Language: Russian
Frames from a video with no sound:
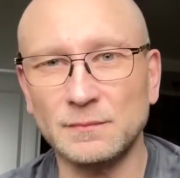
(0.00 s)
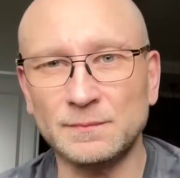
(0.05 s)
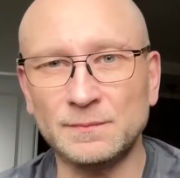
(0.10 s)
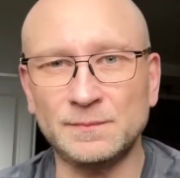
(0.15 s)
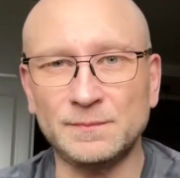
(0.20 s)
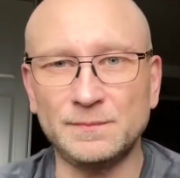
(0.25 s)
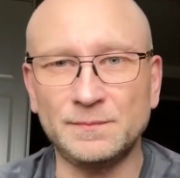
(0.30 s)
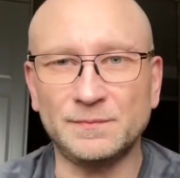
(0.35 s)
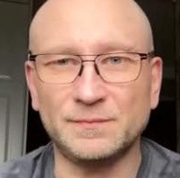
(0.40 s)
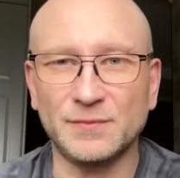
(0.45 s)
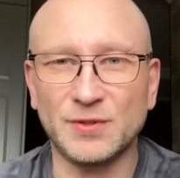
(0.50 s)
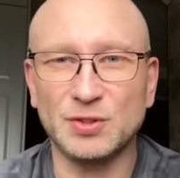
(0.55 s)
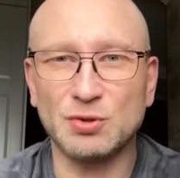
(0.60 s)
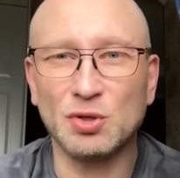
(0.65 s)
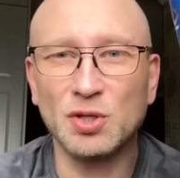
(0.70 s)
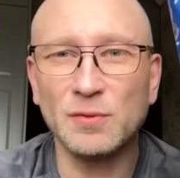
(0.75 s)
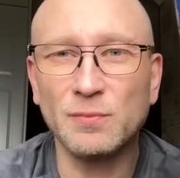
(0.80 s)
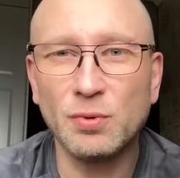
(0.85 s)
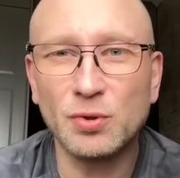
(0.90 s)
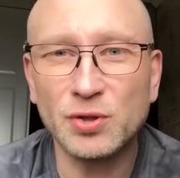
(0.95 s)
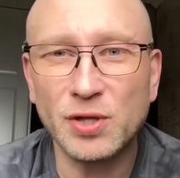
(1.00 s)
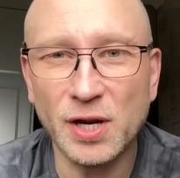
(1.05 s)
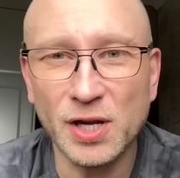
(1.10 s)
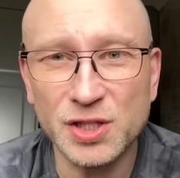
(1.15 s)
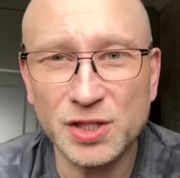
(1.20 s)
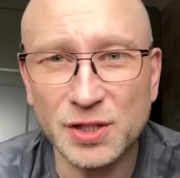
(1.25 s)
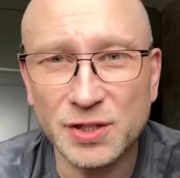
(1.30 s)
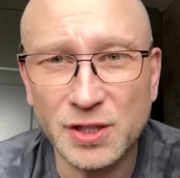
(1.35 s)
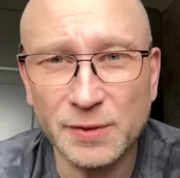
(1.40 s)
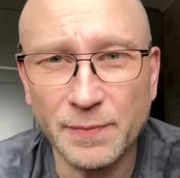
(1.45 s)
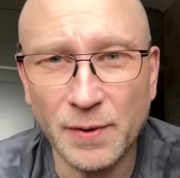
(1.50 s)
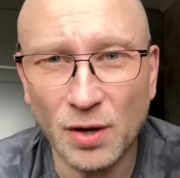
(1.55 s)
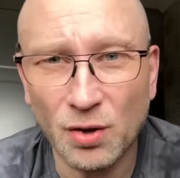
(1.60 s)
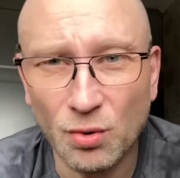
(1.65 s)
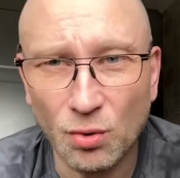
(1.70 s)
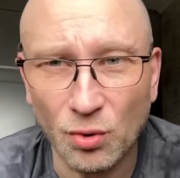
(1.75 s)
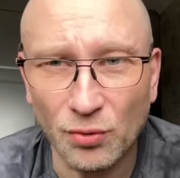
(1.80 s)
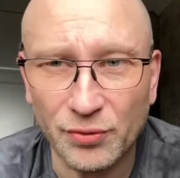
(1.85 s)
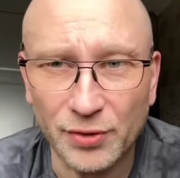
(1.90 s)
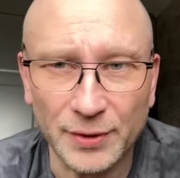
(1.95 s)
сегодня будет речь идти про
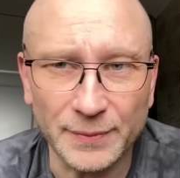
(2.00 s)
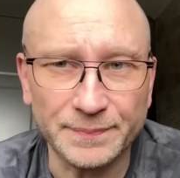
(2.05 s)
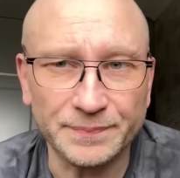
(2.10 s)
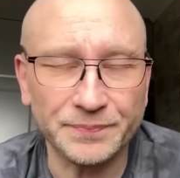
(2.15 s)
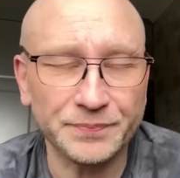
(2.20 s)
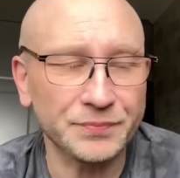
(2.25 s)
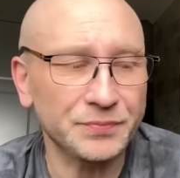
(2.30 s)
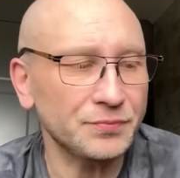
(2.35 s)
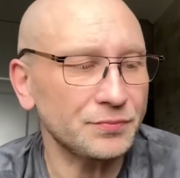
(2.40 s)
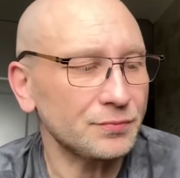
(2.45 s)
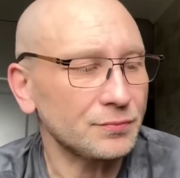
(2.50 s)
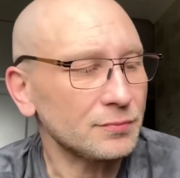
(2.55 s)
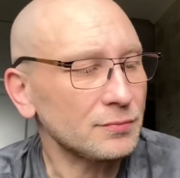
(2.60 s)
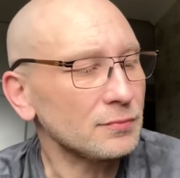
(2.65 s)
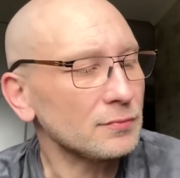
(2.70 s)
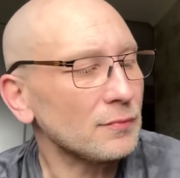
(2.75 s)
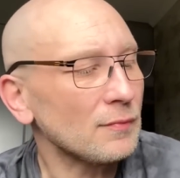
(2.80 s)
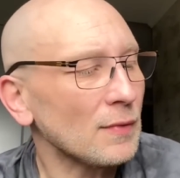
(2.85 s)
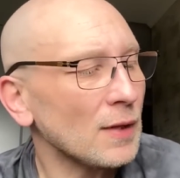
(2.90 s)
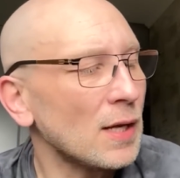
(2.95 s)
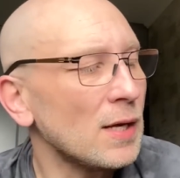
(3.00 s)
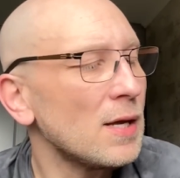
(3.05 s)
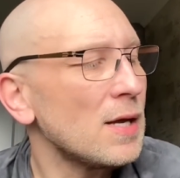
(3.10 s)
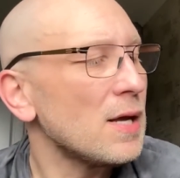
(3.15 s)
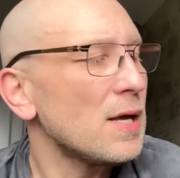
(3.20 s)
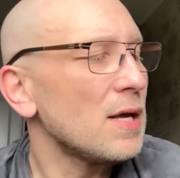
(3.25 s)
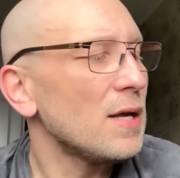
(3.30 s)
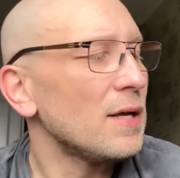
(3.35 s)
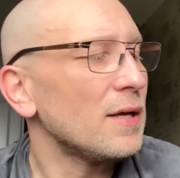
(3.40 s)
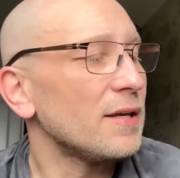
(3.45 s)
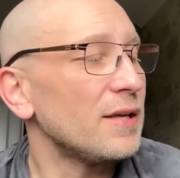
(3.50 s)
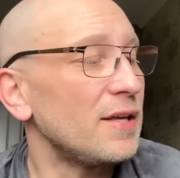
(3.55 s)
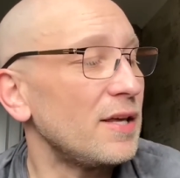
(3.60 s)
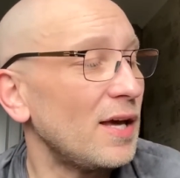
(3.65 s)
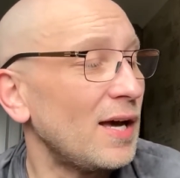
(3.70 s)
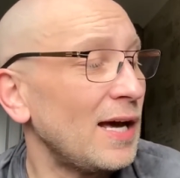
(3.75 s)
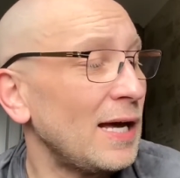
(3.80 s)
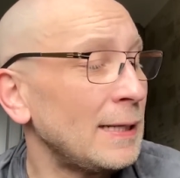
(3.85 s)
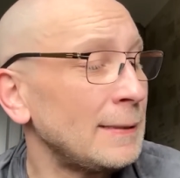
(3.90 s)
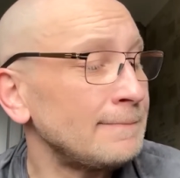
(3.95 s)
кофе.
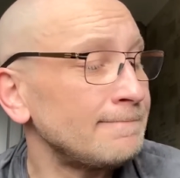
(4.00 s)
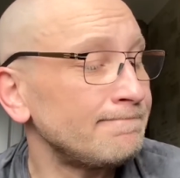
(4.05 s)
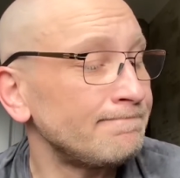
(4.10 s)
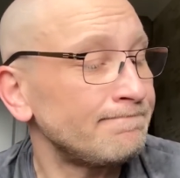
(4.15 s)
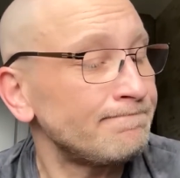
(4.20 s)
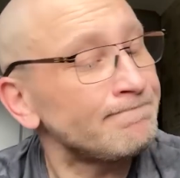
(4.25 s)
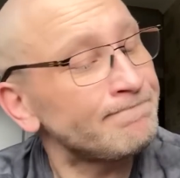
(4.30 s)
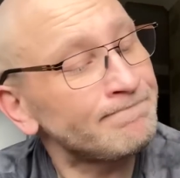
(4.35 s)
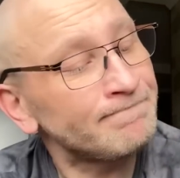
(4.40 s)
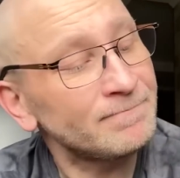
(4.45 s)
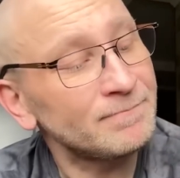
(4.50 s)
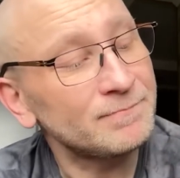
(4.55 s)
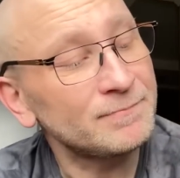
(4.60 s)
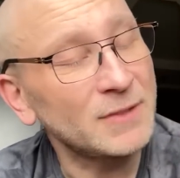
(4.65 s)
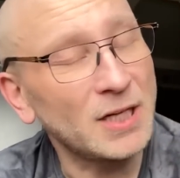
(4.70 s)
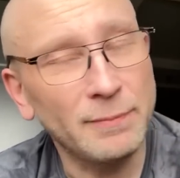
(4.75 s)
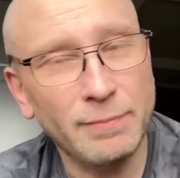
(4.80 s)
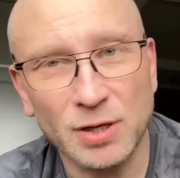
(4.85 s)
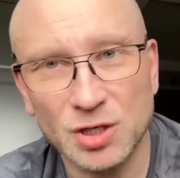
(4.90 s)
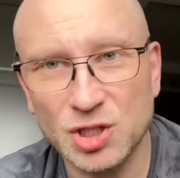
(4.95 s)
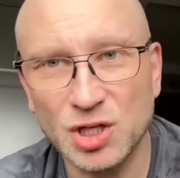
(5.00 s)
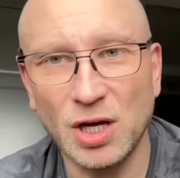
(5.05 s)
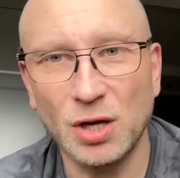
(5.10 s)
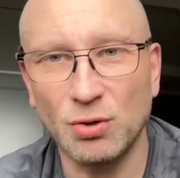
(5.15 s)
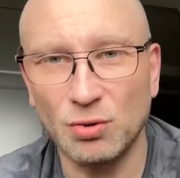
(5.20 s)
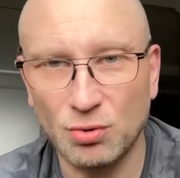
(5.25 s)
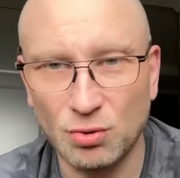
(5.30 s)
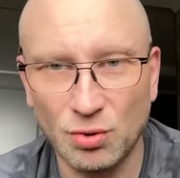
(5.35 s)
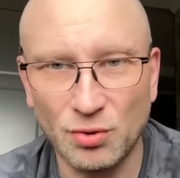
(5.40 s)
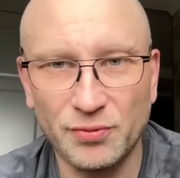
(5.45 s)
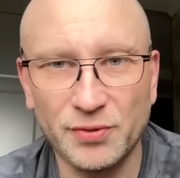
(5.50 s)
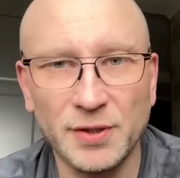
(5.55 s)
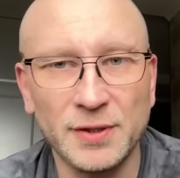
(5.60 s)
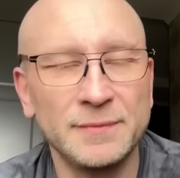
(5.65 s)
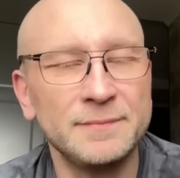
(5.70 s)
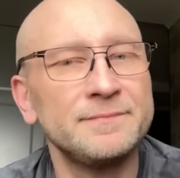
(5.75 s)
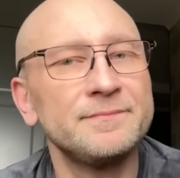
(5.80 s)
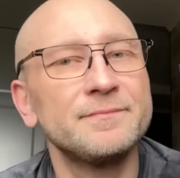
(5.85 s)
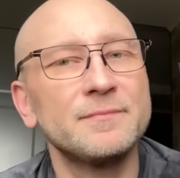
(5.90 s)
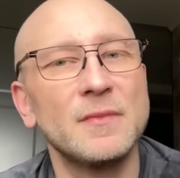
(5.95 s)
Я м, обожаю
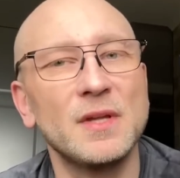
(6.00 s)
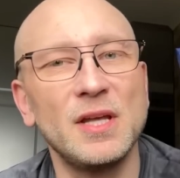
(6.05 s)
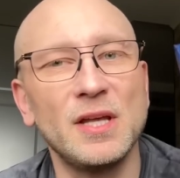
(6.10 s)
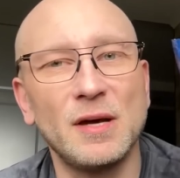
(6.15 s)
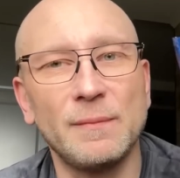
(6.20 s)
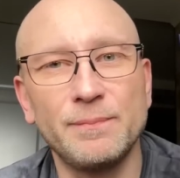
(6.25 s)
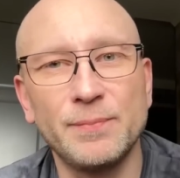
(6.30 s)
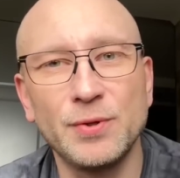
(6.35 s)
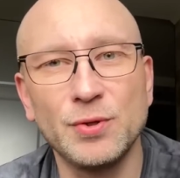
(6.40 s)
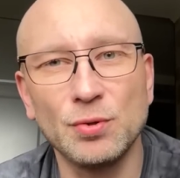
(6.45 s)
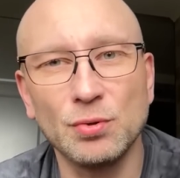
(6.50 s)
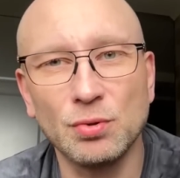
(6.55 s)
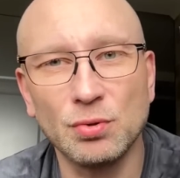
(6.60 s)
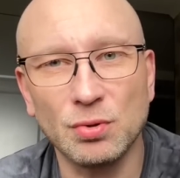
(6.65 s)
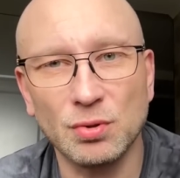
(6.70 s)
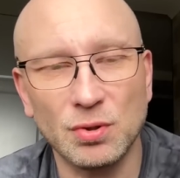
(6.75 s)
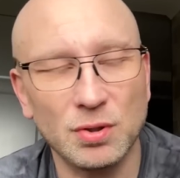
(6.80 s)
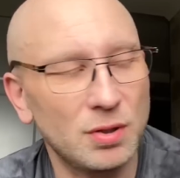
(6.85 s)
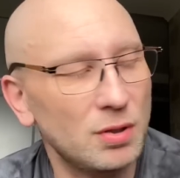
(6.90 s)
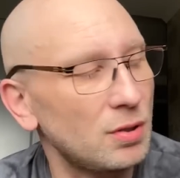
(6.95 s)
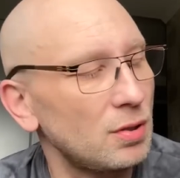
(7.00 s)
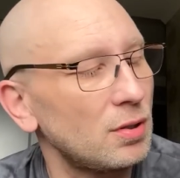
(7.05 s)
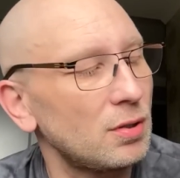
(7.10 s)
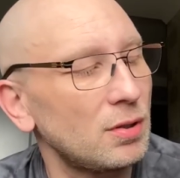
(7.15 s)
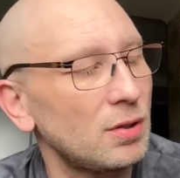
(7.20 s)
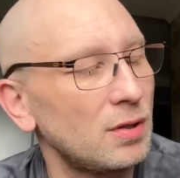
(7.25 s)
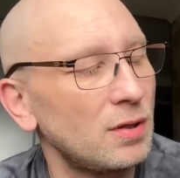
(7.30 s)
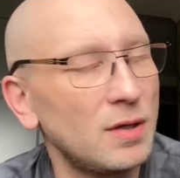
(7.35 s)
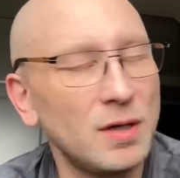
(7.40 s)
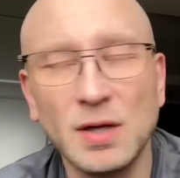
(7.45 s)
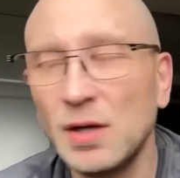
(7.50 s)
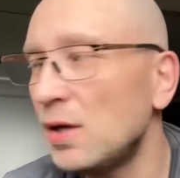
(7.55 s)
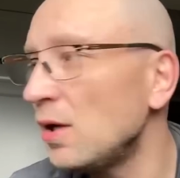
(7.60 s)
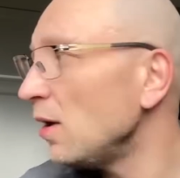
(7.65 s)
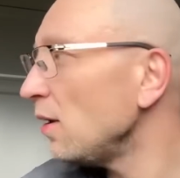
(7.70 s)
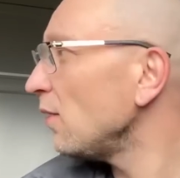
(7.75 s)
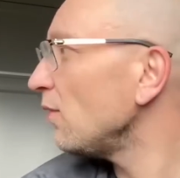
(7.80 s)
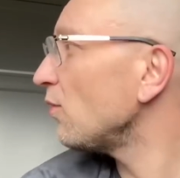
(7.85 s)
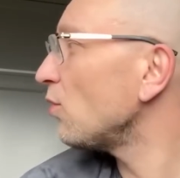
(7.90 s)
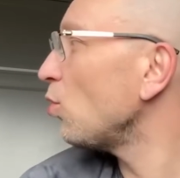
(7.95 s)
кофе. Я пью э,
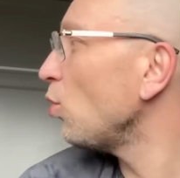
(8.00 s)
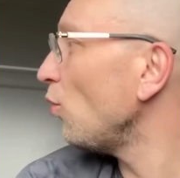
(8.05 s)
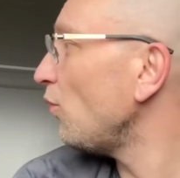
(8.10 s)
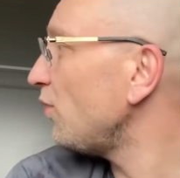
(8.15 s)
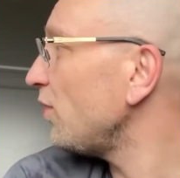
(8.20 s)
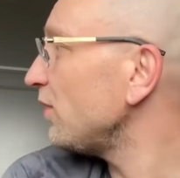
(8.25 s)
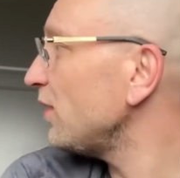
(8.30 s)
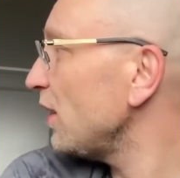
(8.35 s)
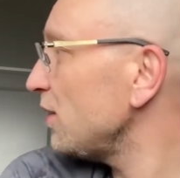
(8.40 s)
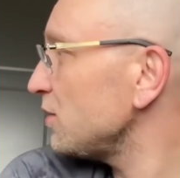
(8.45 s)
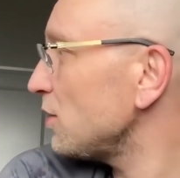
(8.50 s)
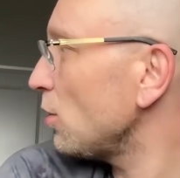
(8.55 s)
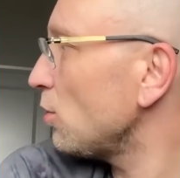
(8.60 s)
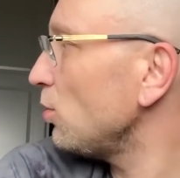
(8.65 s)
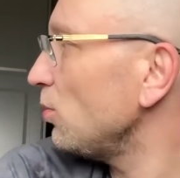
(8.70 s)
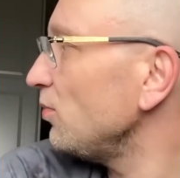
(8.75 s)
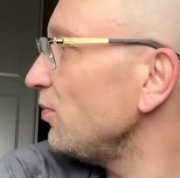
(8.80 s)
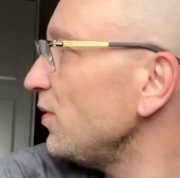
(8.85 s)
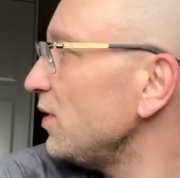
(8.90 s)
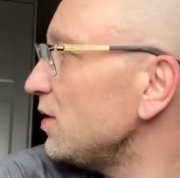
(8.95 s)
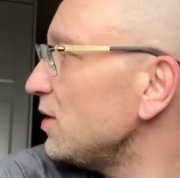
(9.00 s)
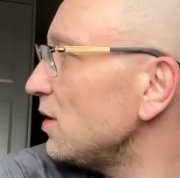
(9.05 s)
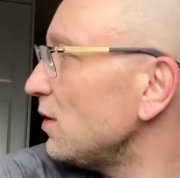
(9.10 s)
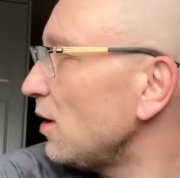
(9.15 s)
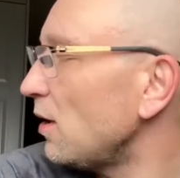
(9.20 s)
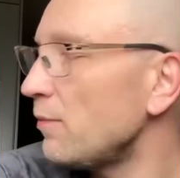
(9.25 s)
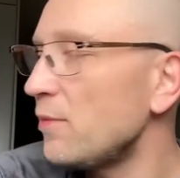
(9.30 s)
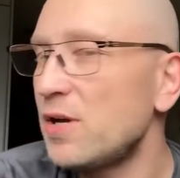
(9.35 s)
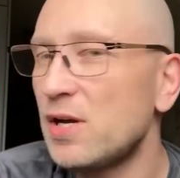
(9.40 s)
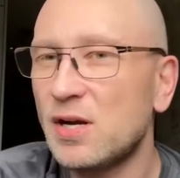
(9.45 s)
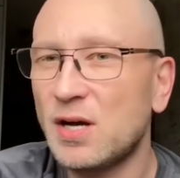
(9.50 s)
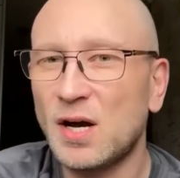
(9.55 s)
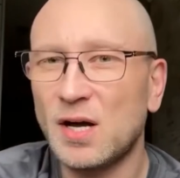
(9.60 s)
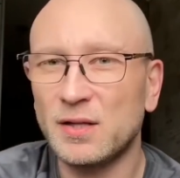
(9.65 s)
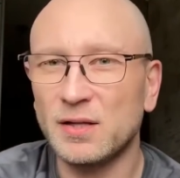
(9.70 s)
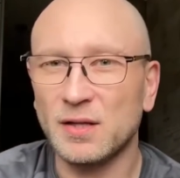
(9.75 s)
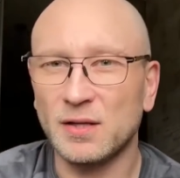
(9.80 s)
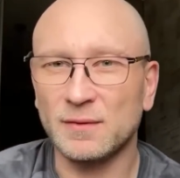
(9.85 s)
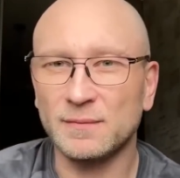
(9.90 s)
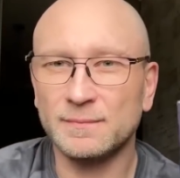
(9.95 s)
кофе, знаете, в каком виде?
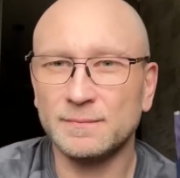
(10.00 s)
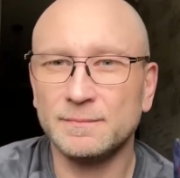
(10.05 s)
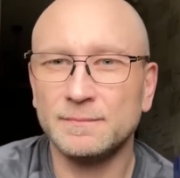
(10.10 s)
Американо.